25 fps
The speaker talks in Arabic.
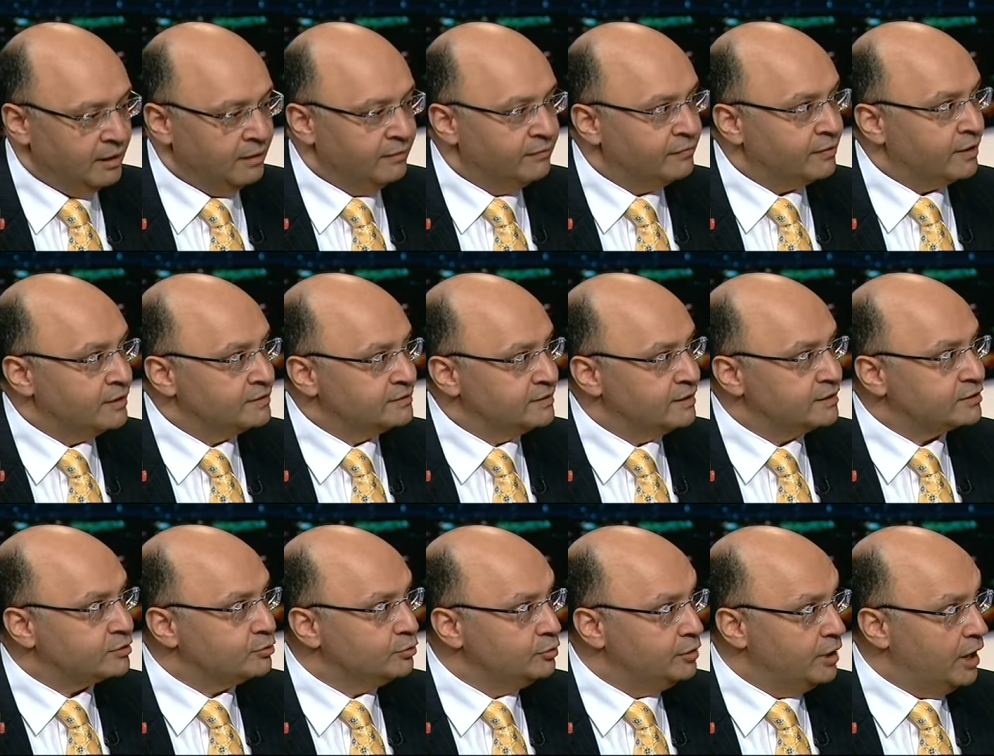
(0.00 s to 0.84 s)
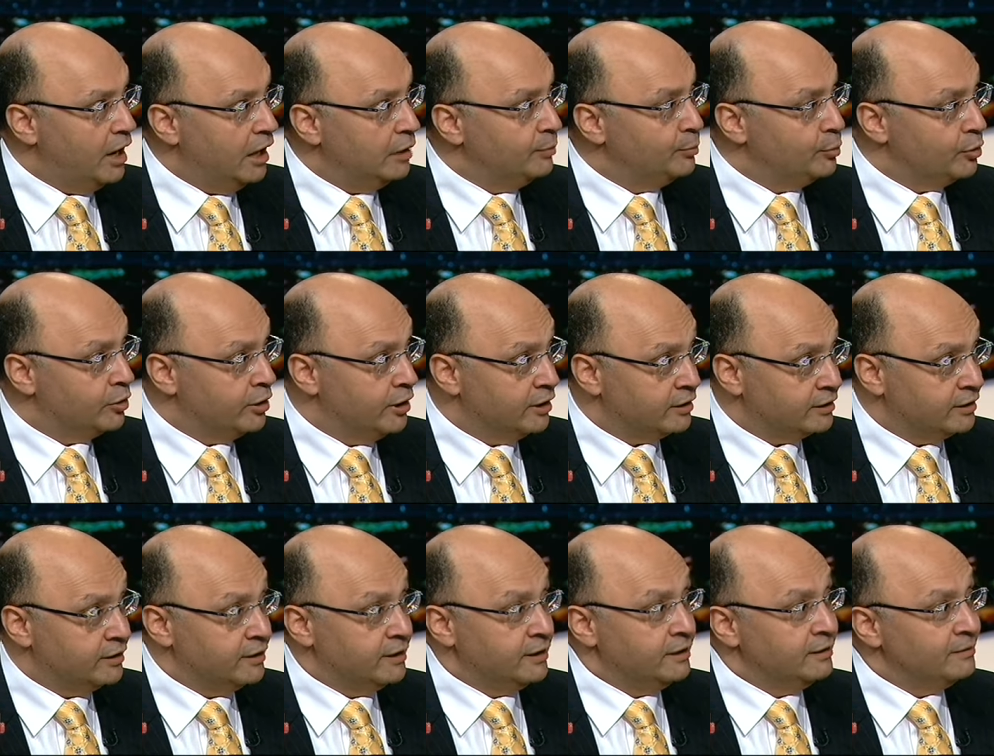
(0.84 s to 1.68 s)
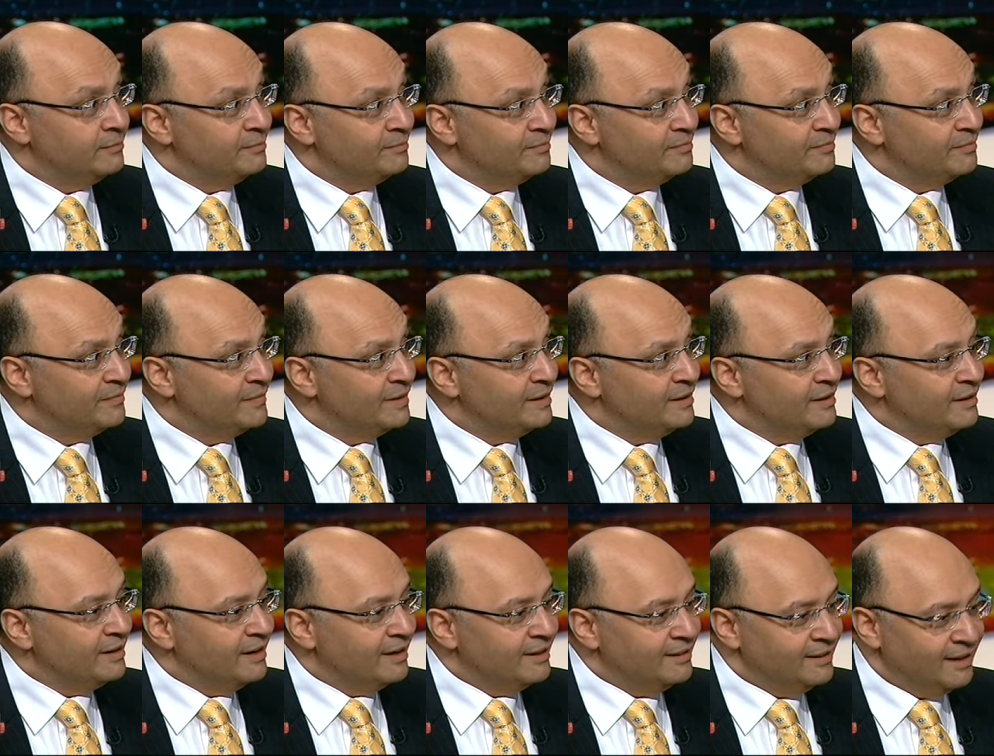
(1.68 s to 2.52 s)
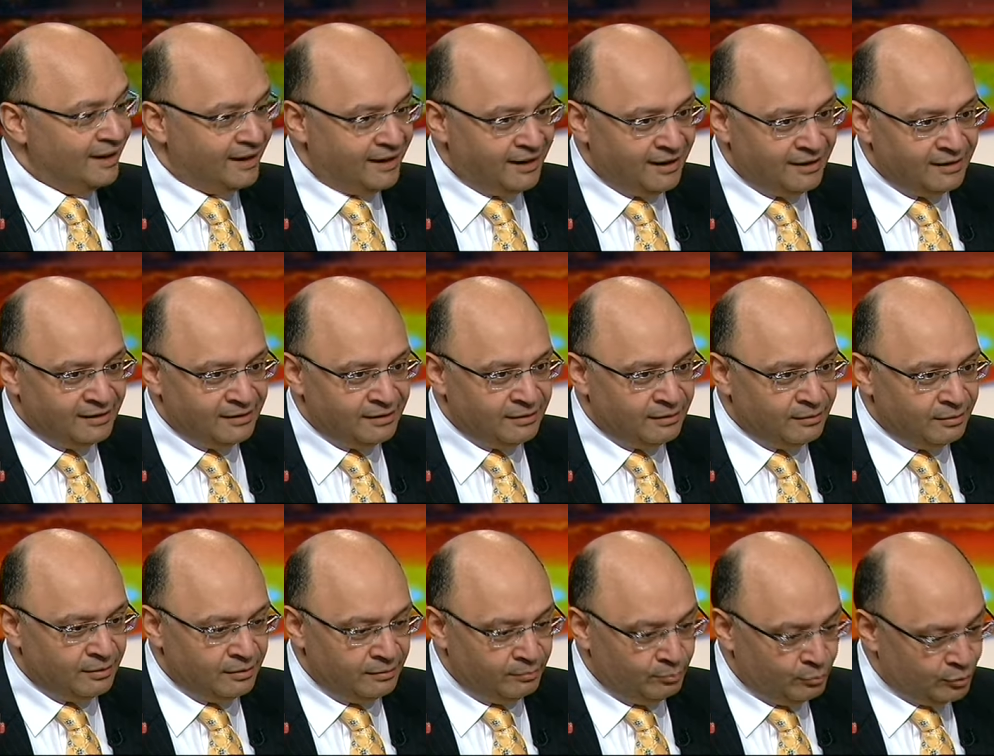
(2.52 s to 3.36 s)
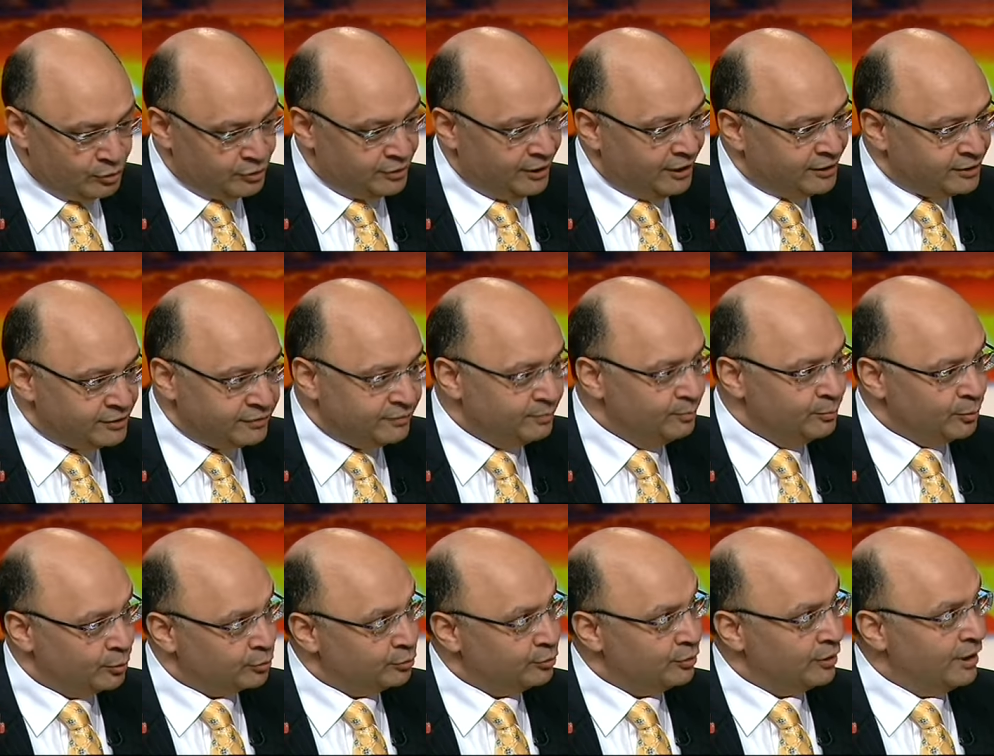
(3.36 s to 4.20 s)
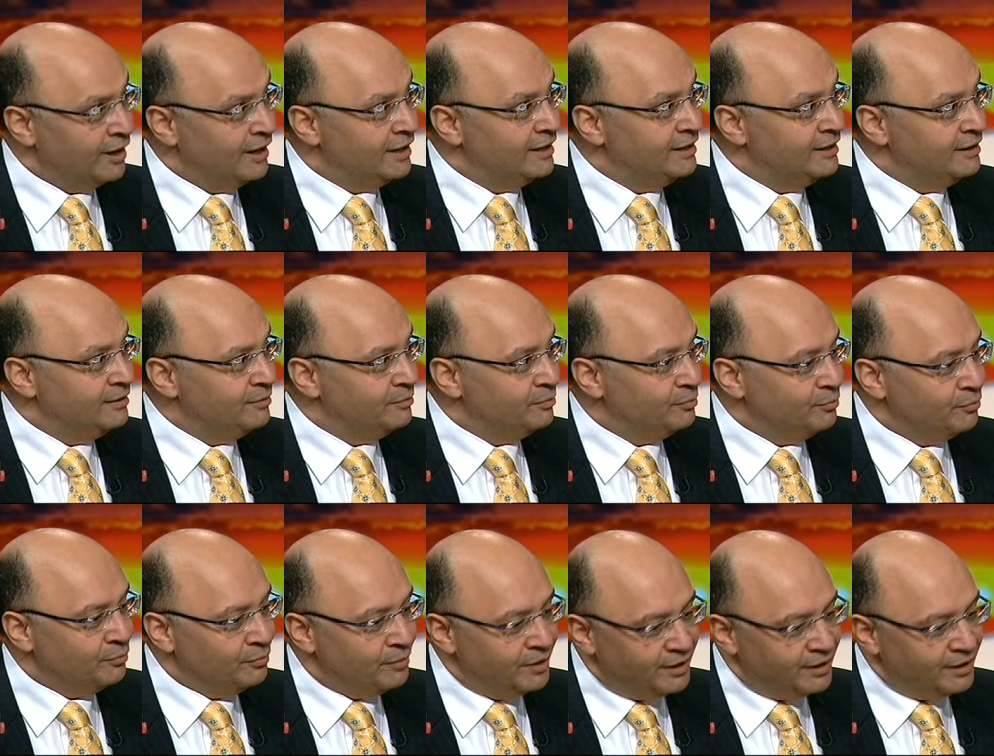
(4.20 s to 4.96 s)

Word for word: فرانسيسكو دي البوكيركي ايوه ده كان مستكشف برتغالي أيوة.